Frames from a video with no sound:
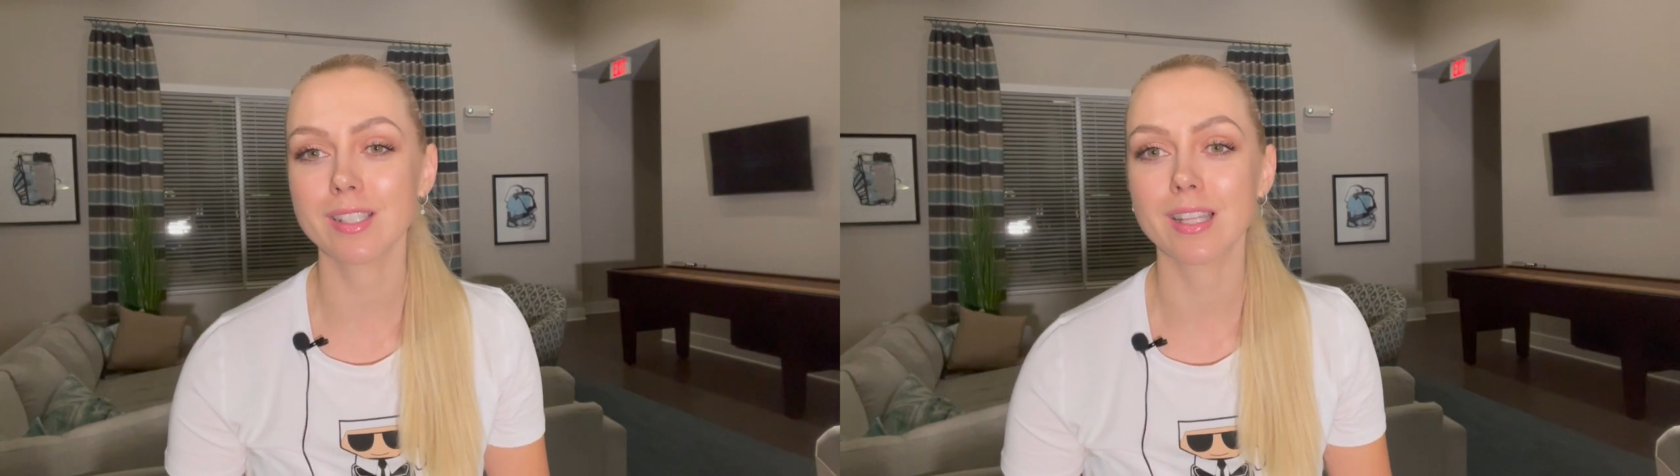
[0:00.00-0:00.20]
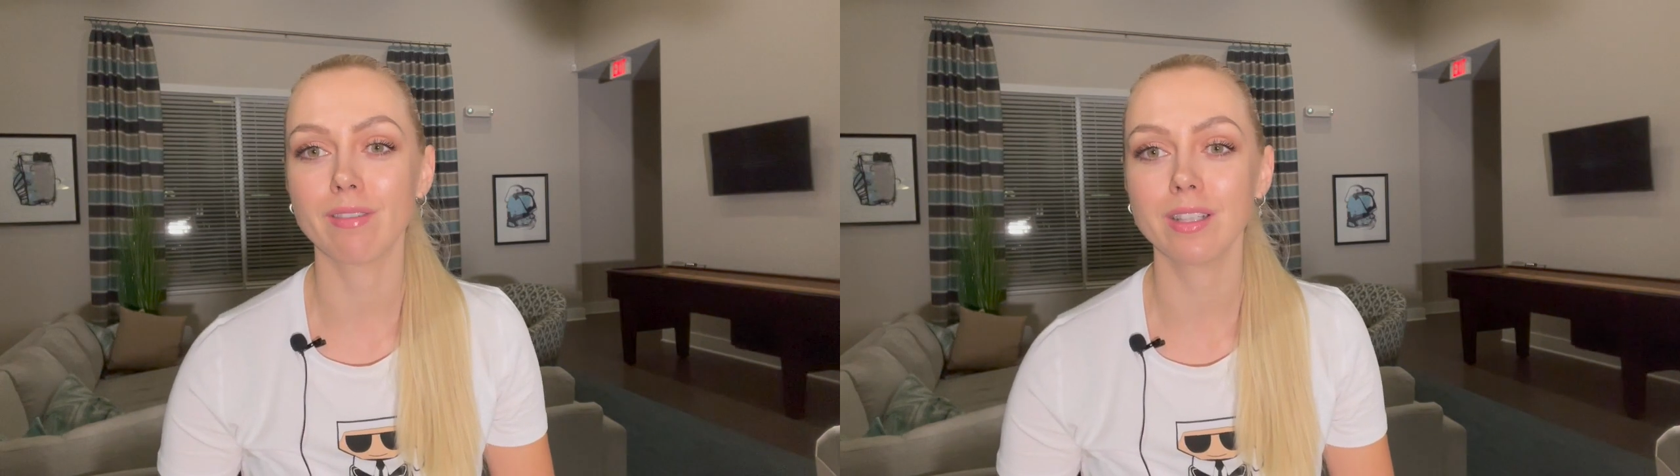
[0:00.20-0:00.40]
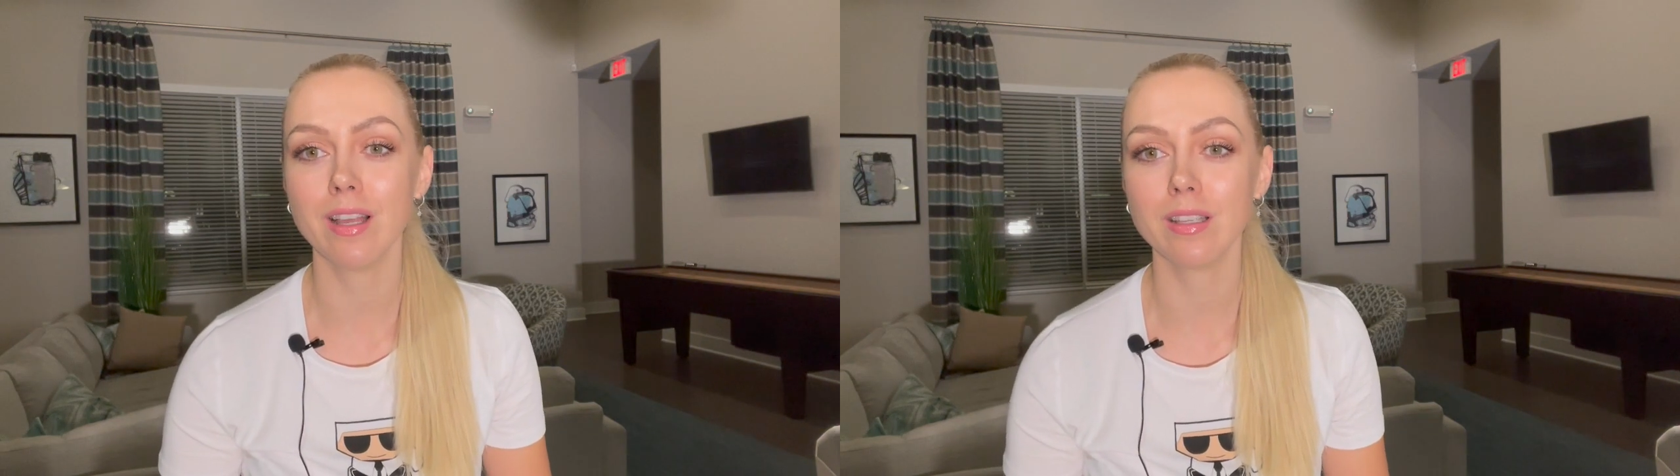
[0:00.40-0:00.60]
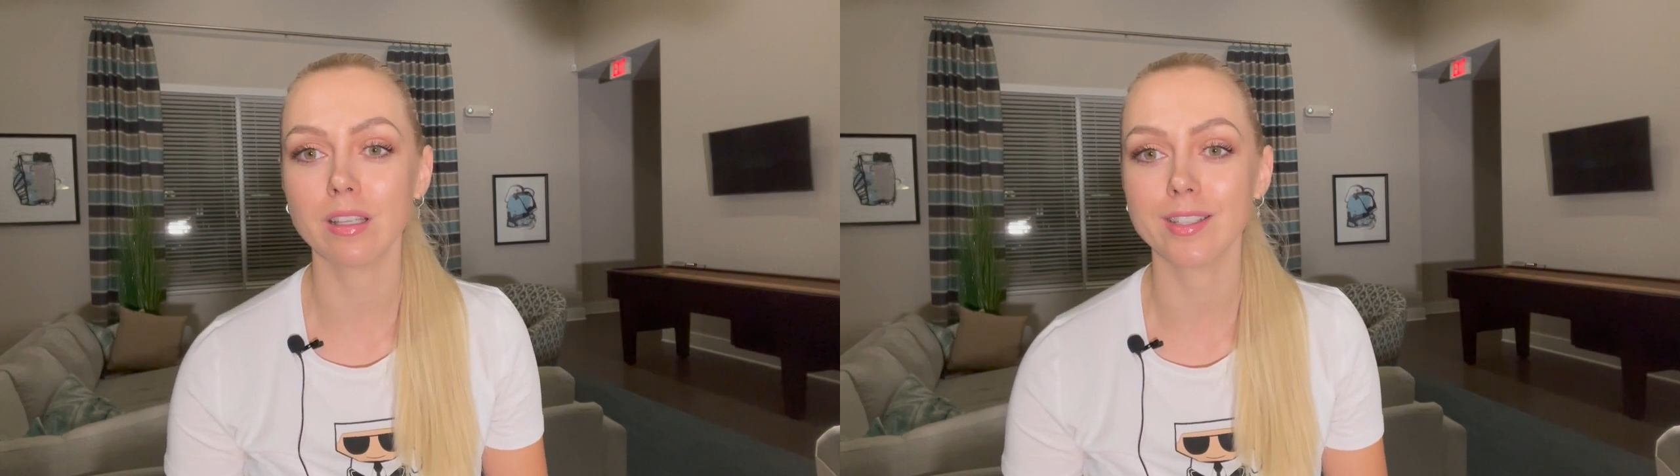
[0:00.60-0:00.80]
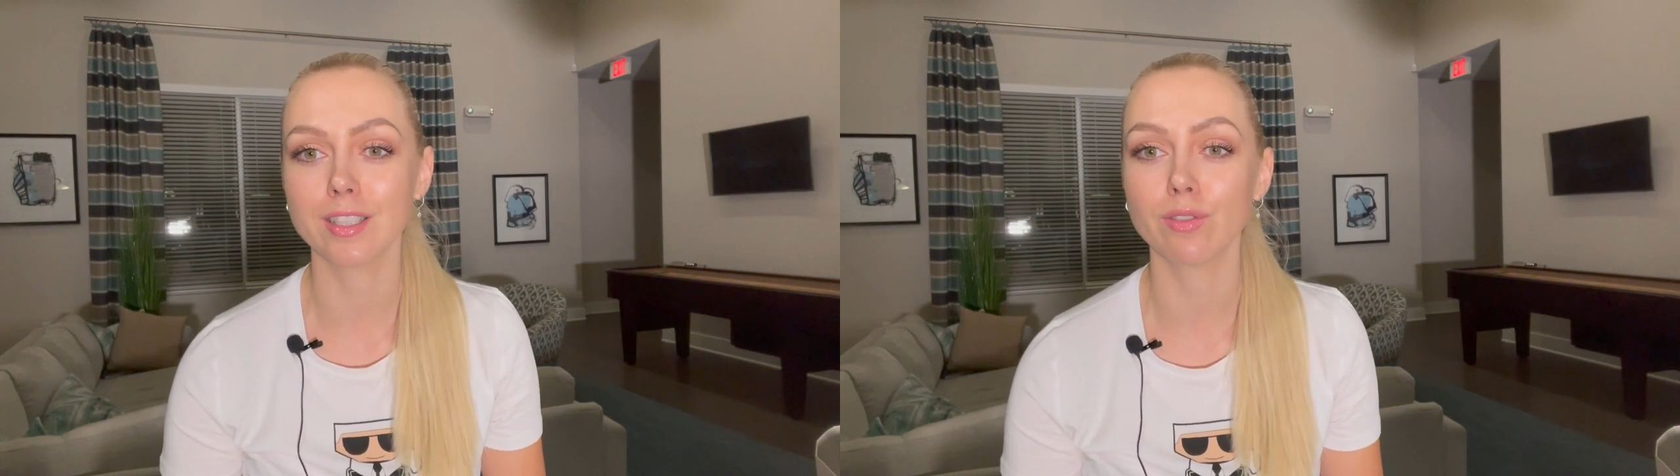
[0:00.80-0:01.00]
ставили лайки.
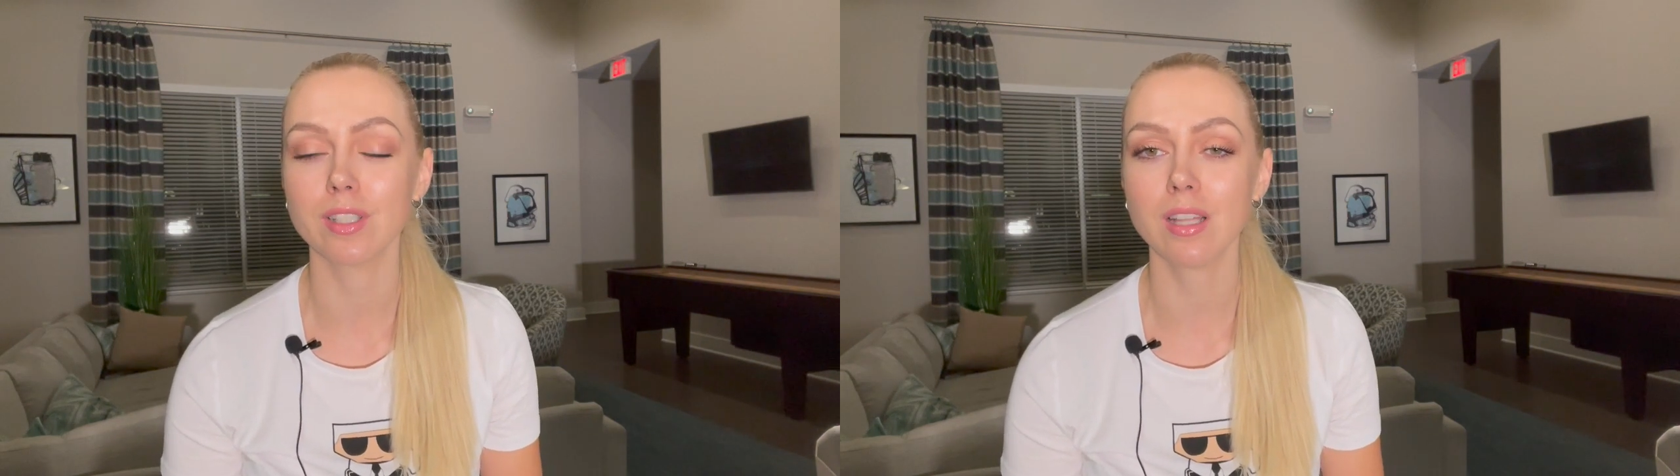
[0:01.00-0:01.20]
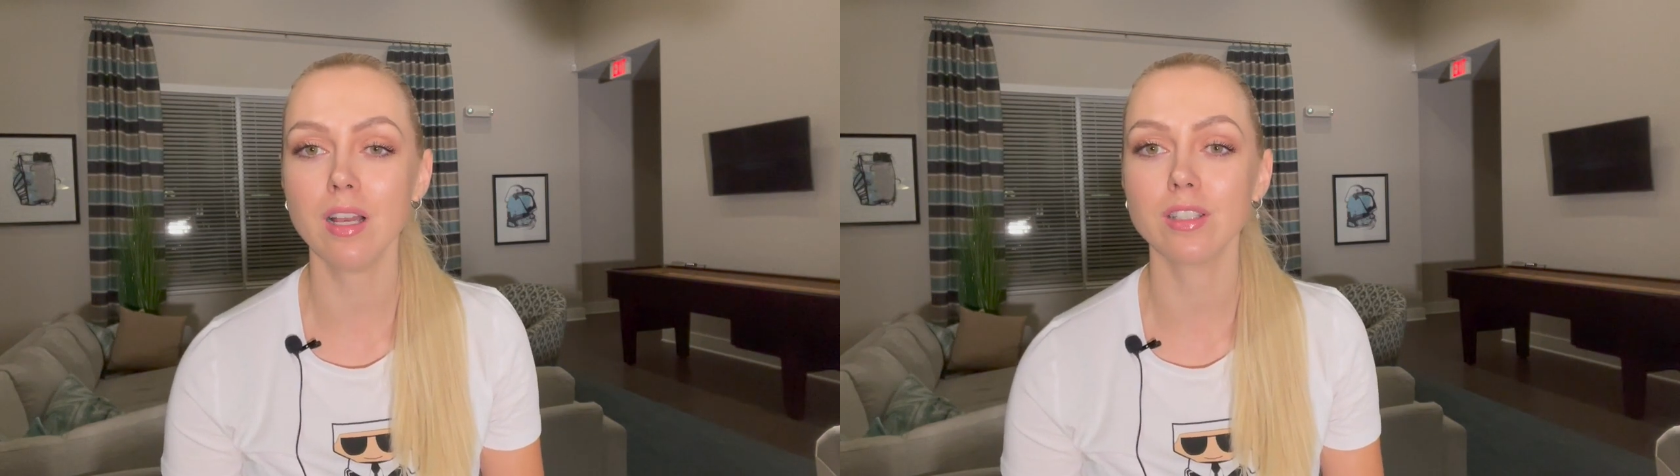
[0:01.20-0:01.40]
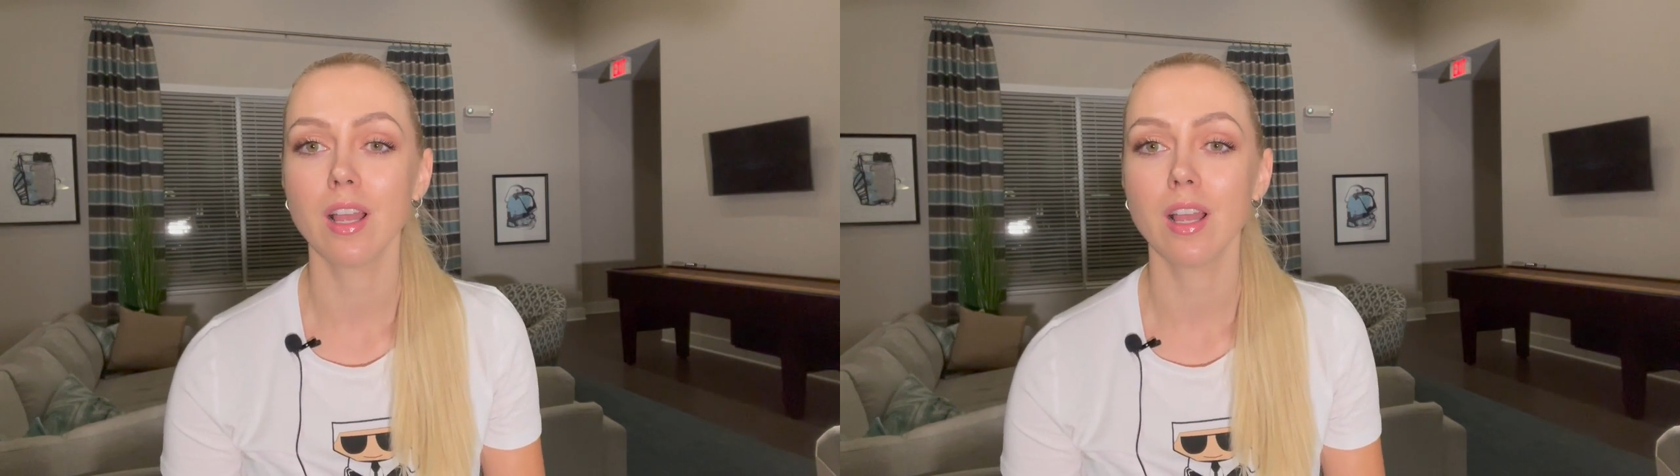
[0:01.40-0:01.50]
Если вы остались,